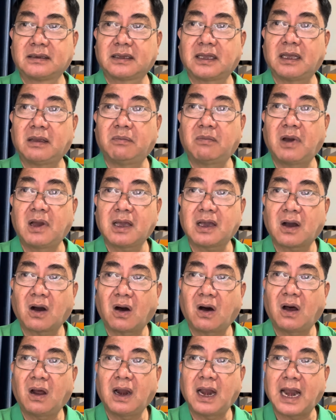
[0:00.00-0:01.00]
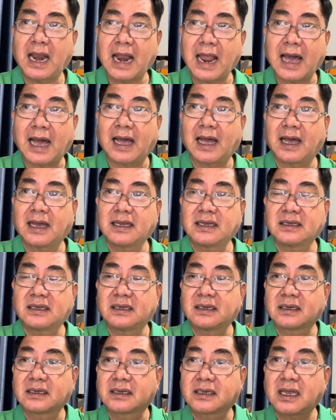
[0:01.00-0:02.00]
thì mới có là
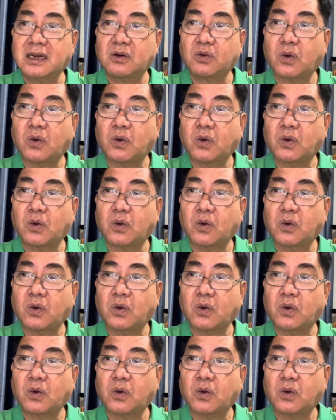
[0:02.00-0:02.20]
kết